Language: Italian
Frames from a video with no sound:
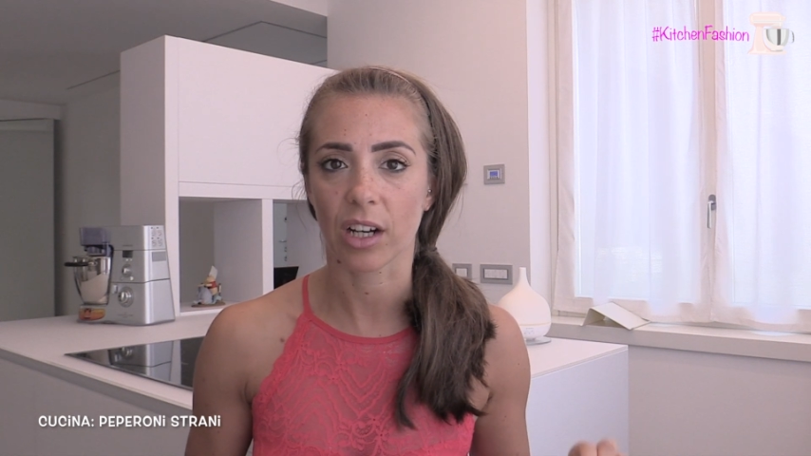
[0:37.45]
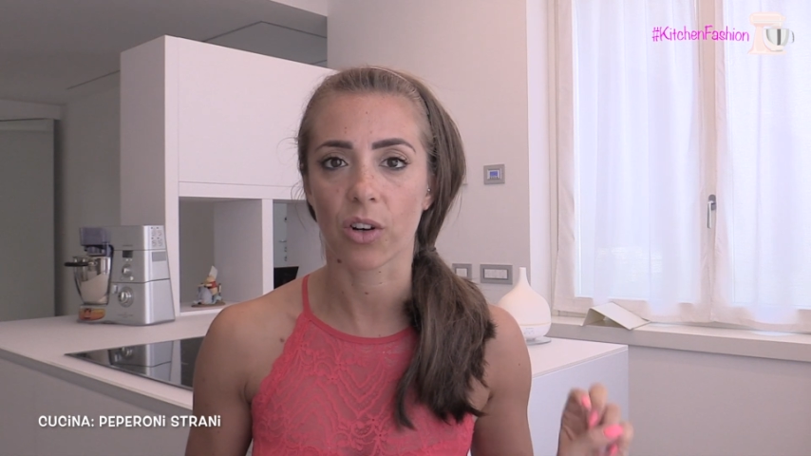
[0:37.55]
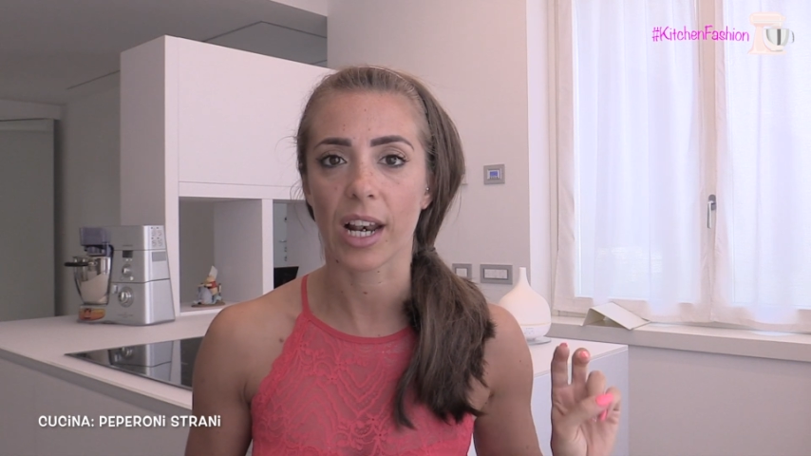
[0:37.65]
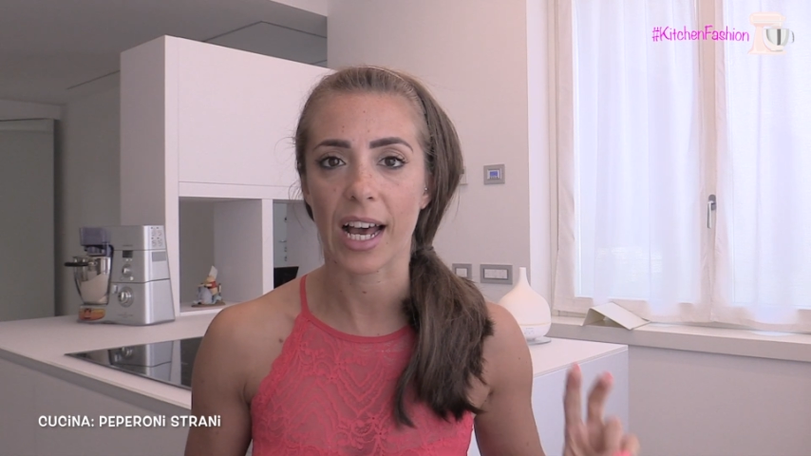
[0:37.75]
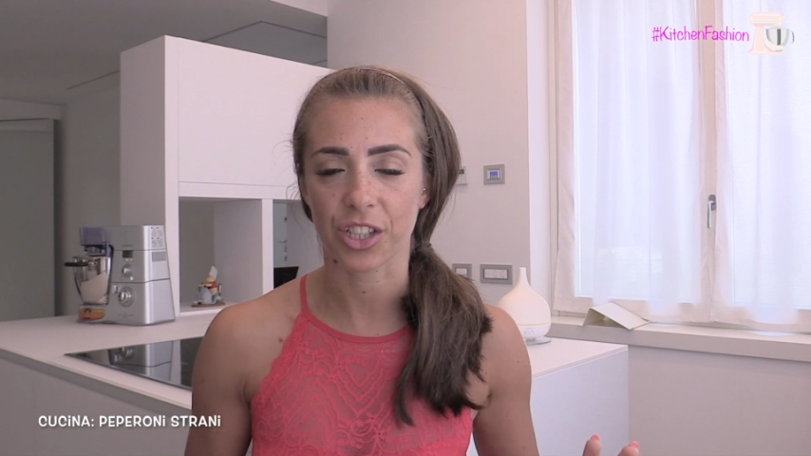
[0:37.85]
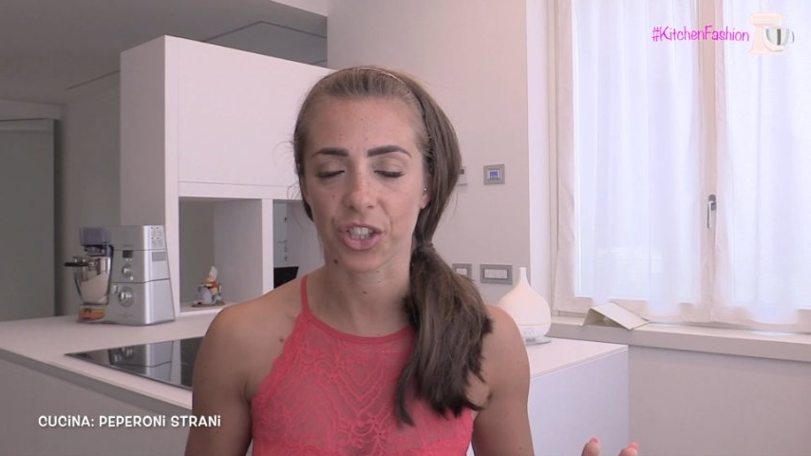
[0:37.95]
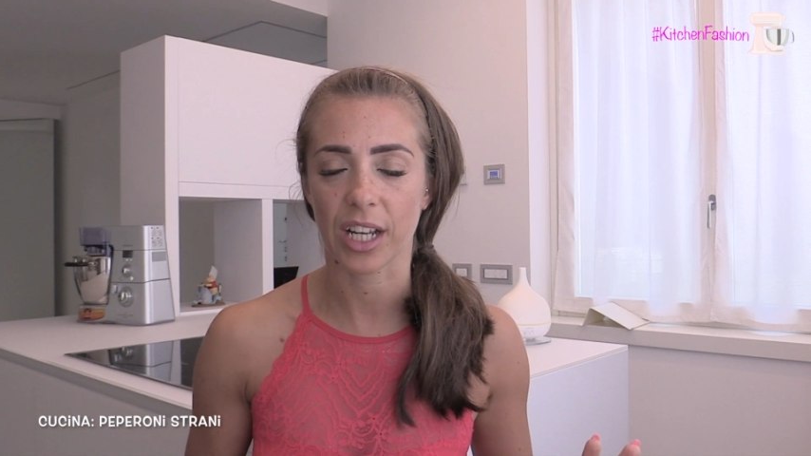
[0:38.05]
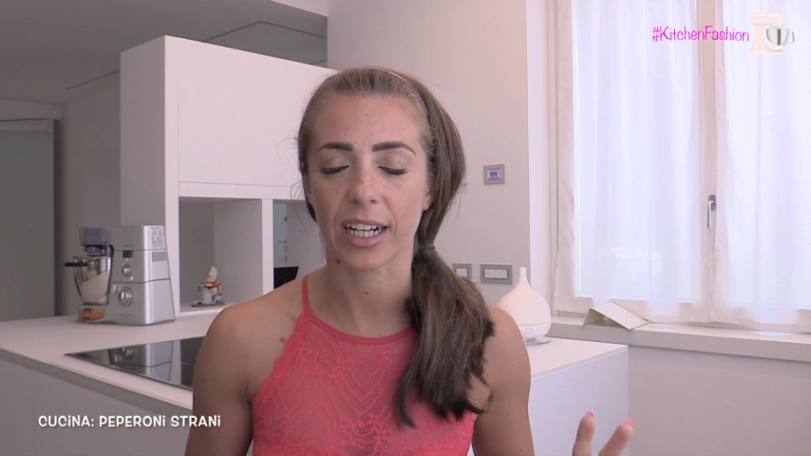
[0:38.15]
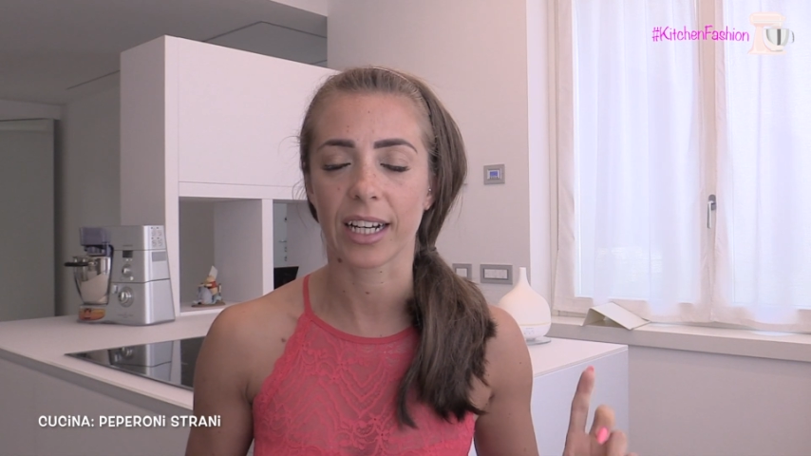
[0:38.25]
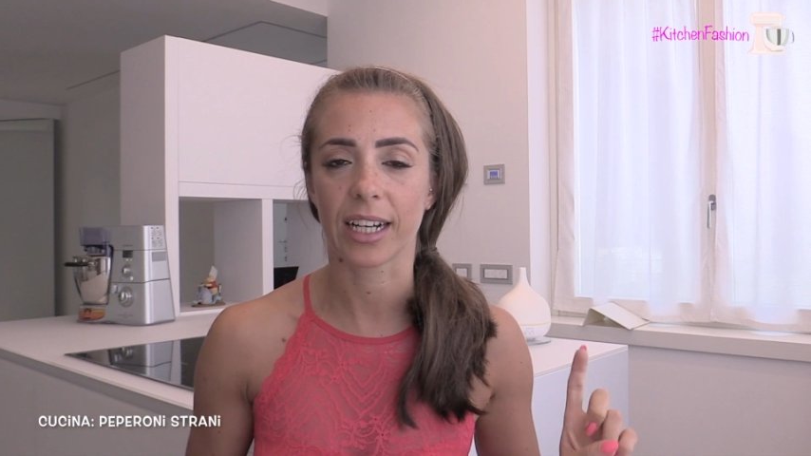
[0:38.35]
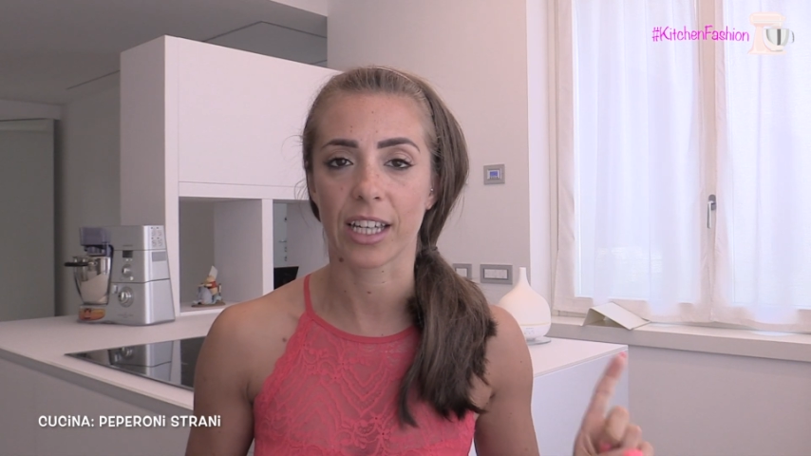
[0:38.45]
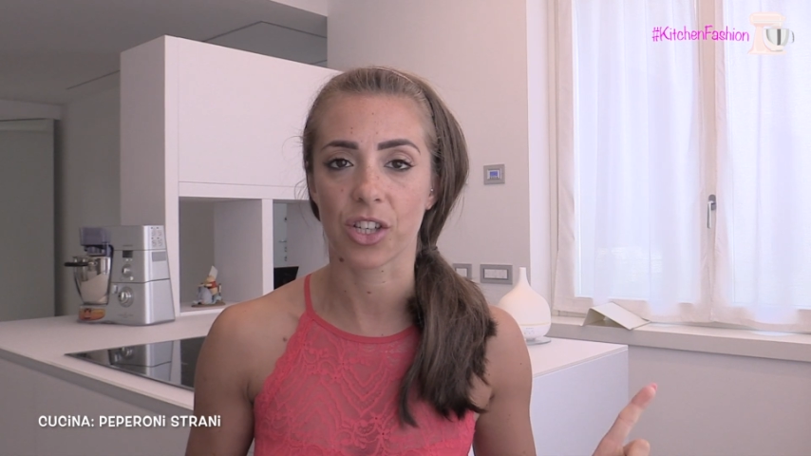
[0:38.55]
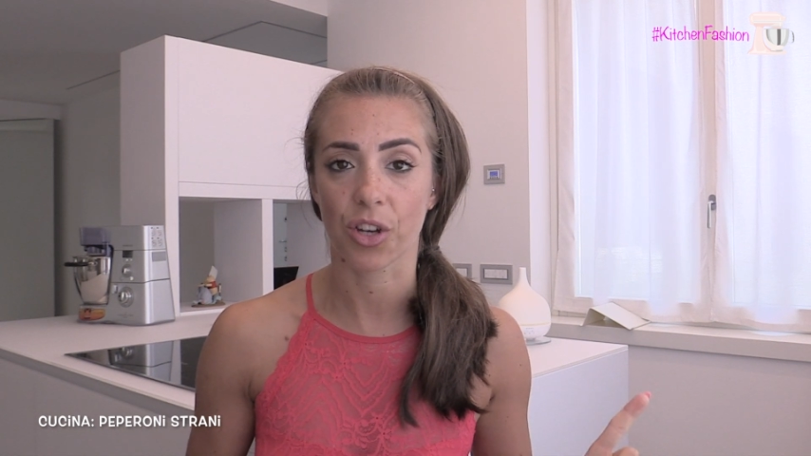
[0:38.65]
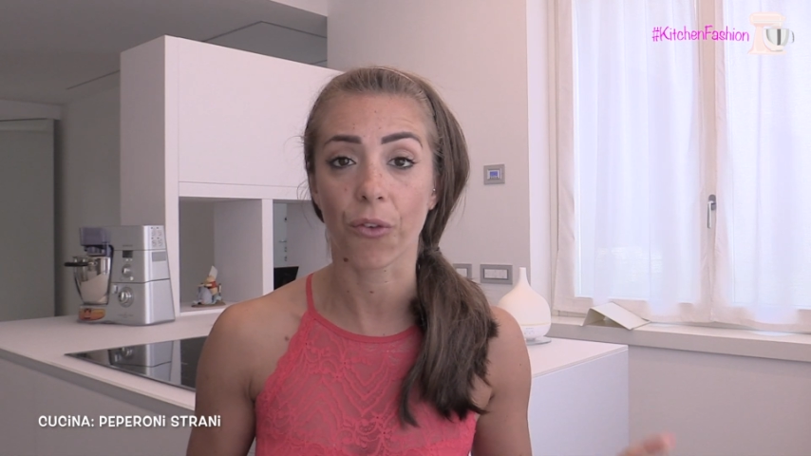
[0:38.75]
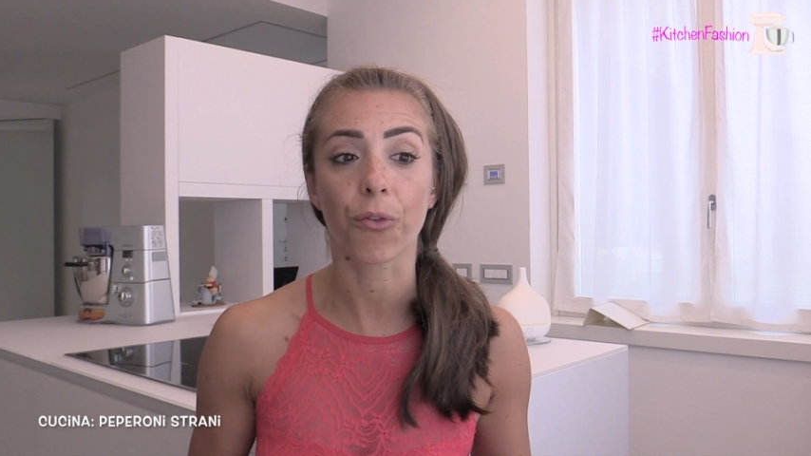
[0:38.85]
con l'hashtag
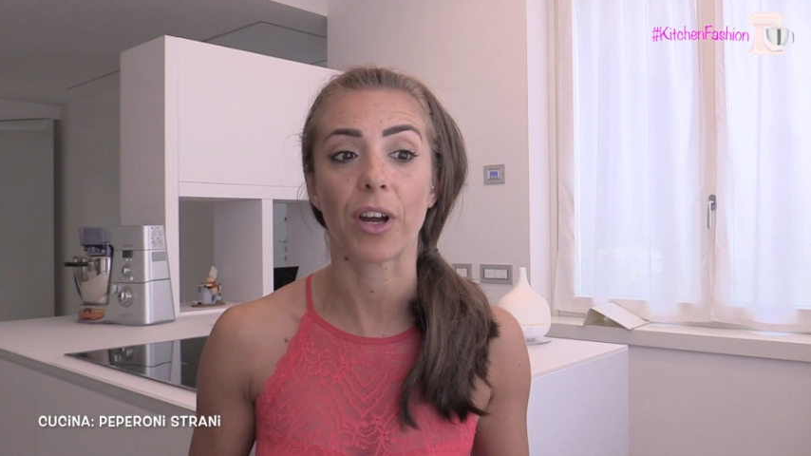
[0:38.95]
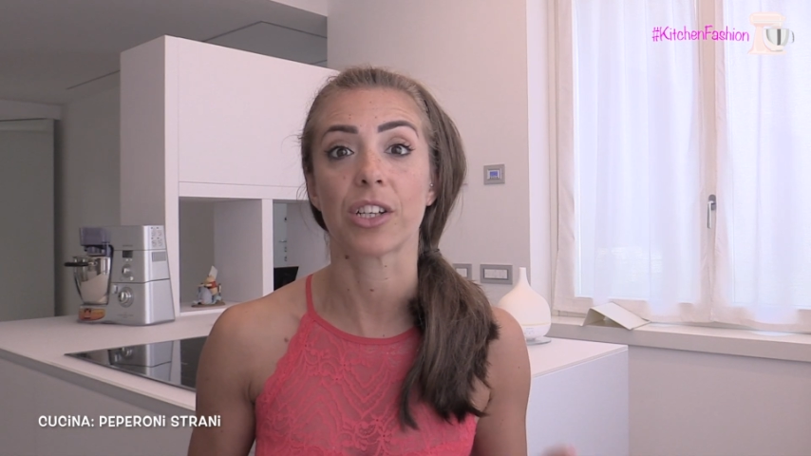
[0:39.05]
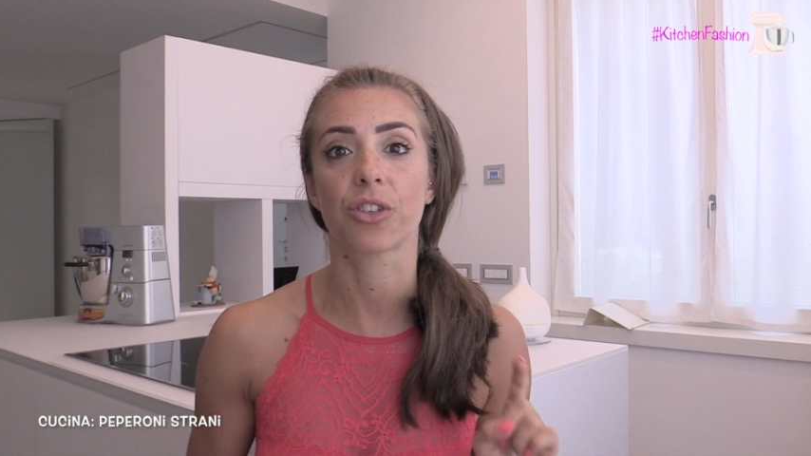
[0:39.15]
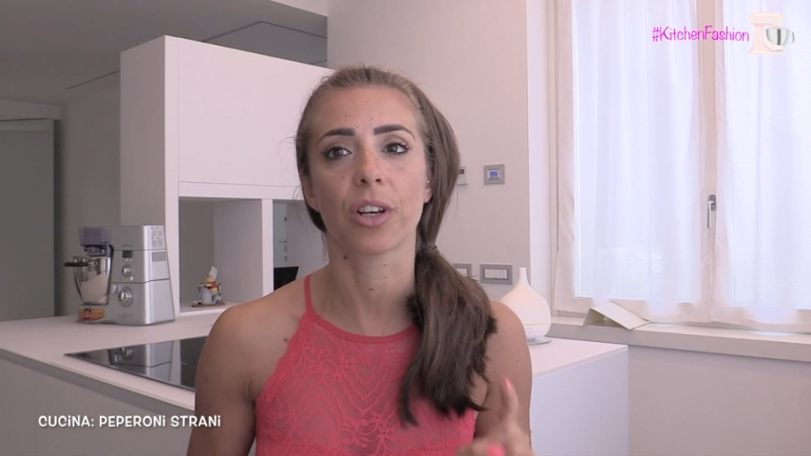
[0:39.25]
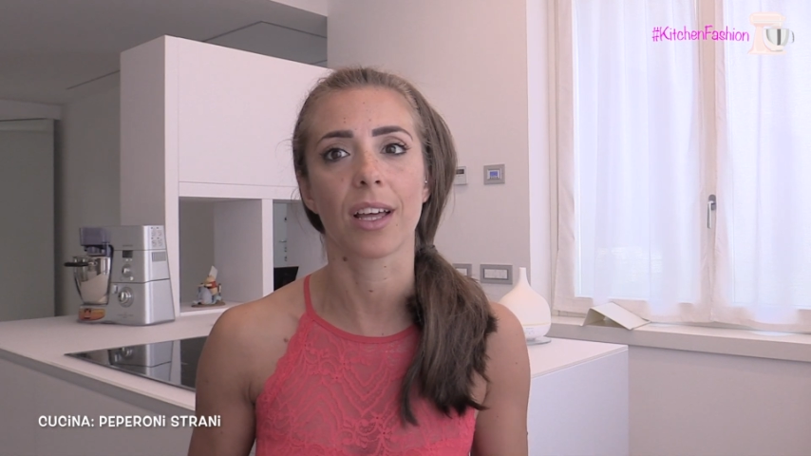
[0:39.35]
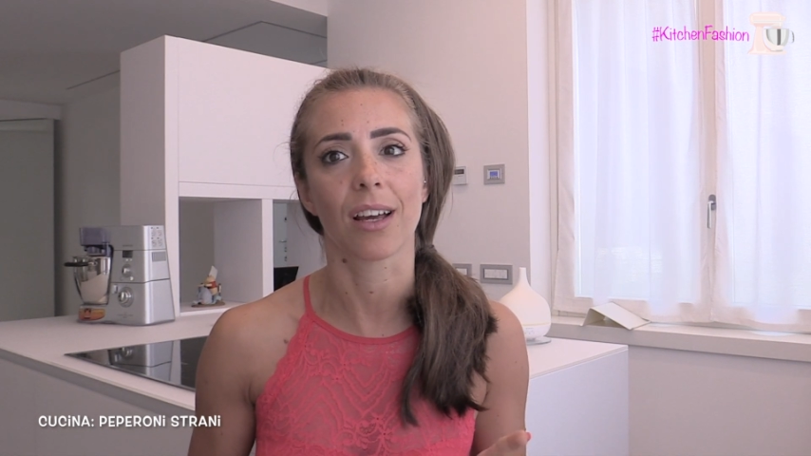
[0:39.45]
Kitchen Fashion e